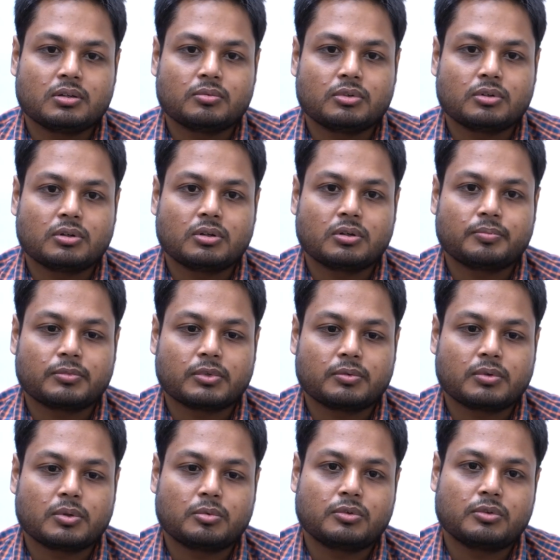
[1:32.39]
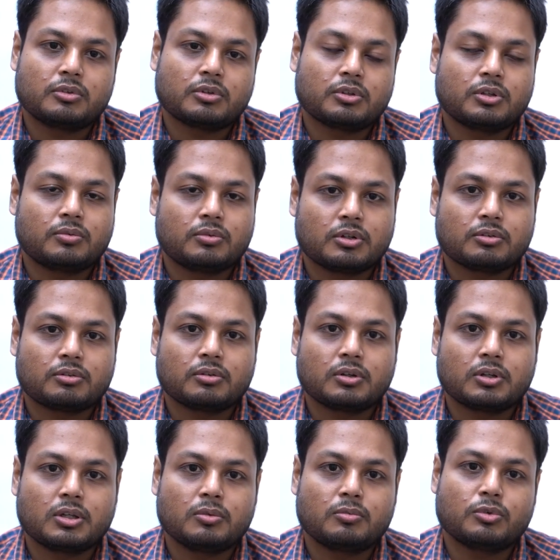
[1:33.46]
এবং আমরা ভবিষ্যতে ওনার
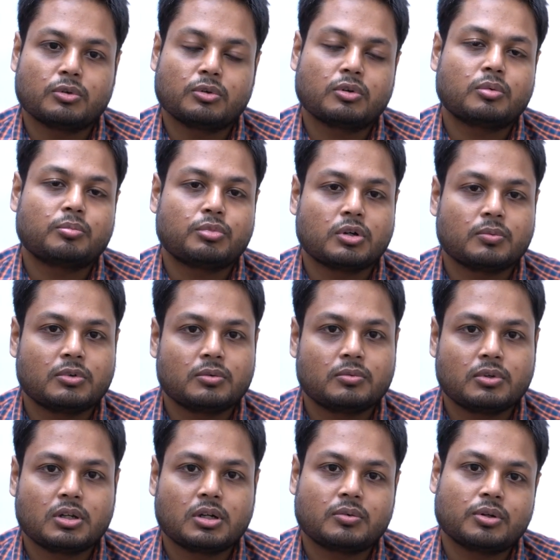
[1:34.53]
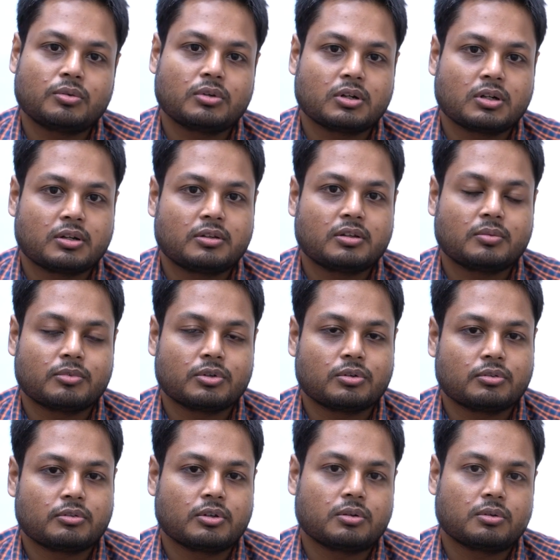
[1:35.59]
সঙ্গেই কোনো রকম প্রবলেম হলে আবার ওনার কাছে আমরা
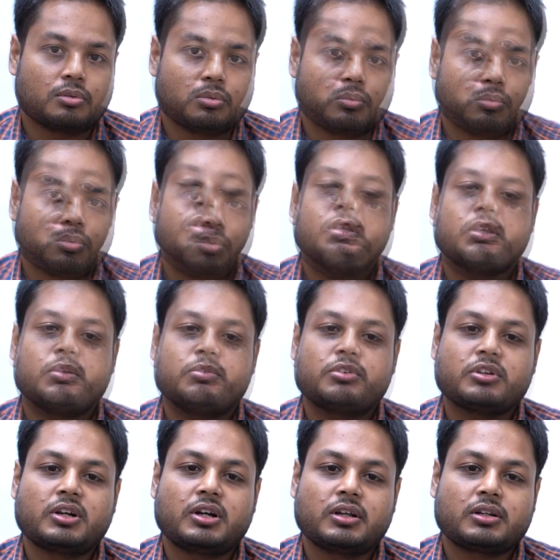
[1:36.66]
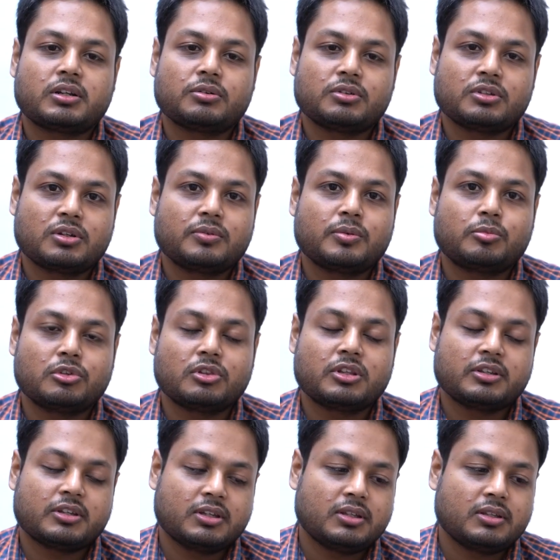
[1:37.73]
কনসাল্ট করব এই বিষয়ে আরেকটা কথা আমি
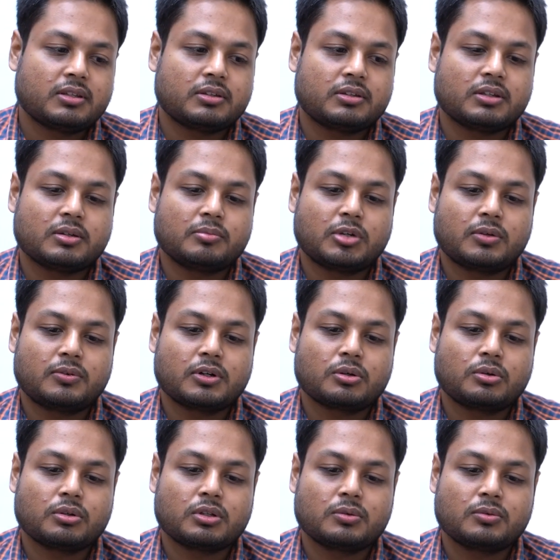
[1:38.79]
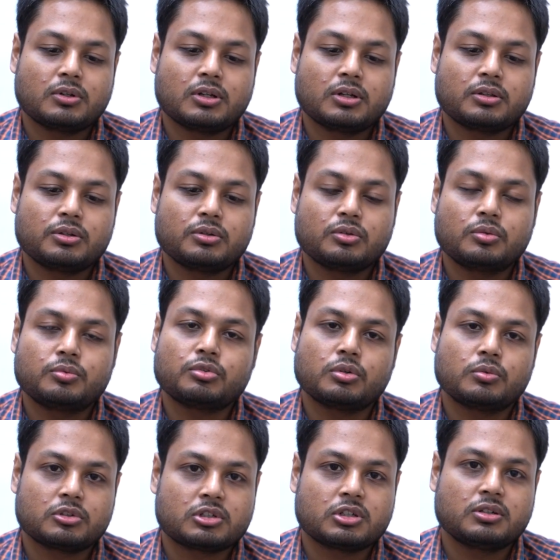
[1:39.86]
বলতে চাই যে বাবার কথা বলাতেও খুব
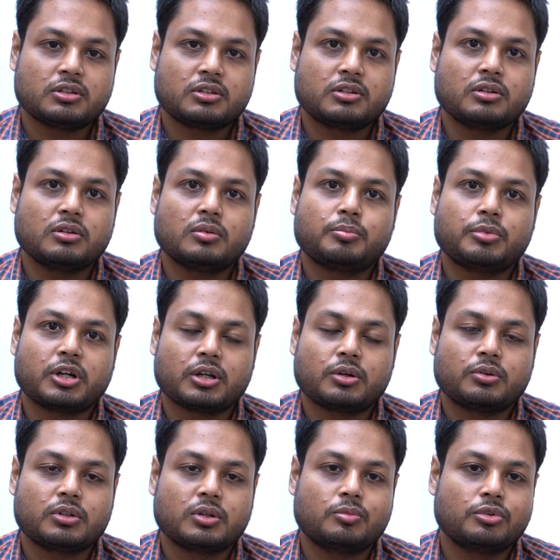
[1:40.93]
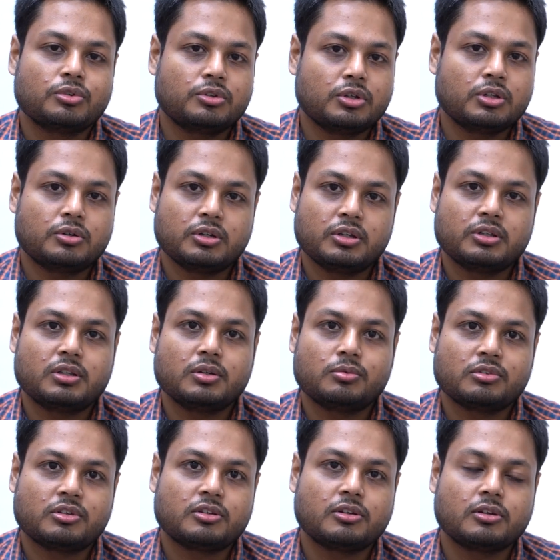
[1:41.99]
সমস্যা হচ্ছিল প্রায় কথা বন্ধই হয়ে যেতে
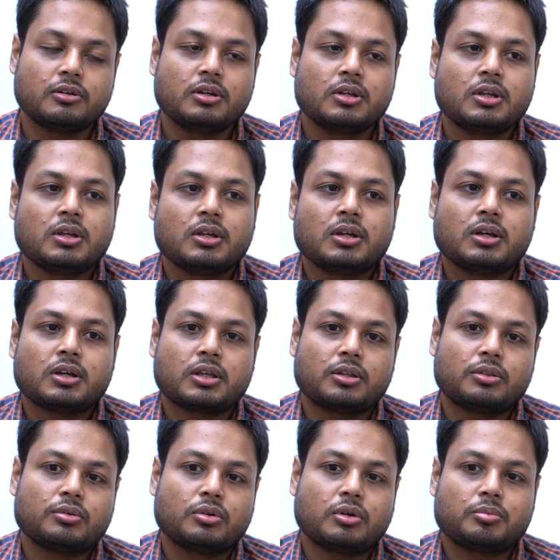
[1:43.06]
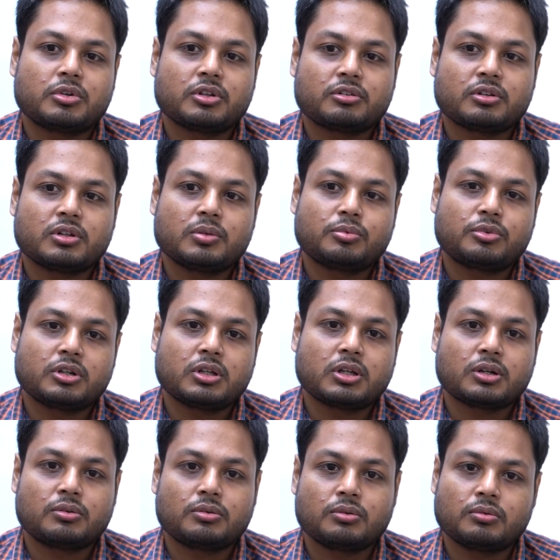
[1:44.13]
বসেছিল কিন্তু অপারেশনের পরে
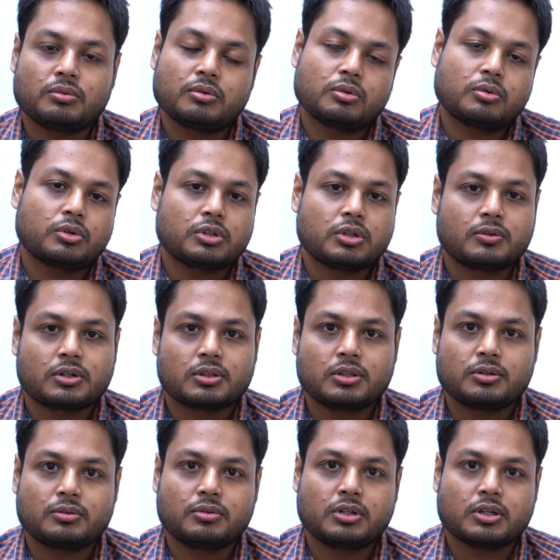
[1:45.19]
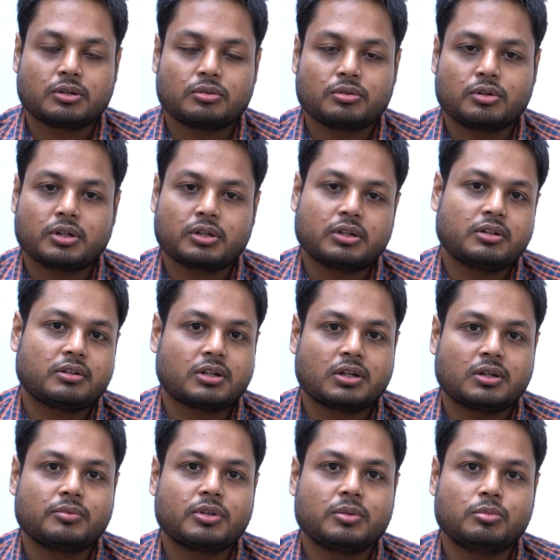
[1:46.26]
এখন কথাবার্তা উনি এখন অনেকটাই
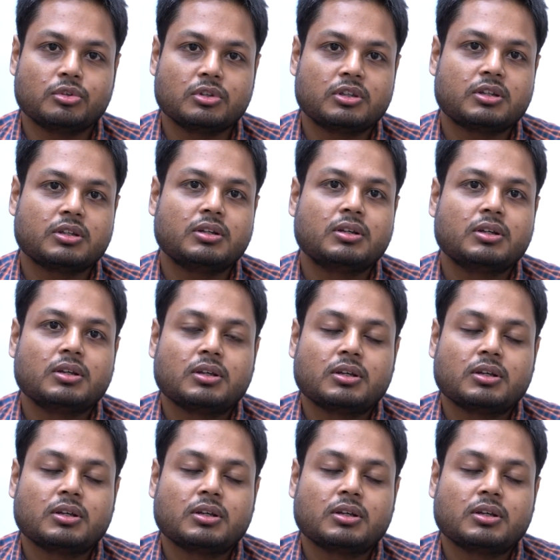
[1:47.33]
স্বাভাবিক বলছেন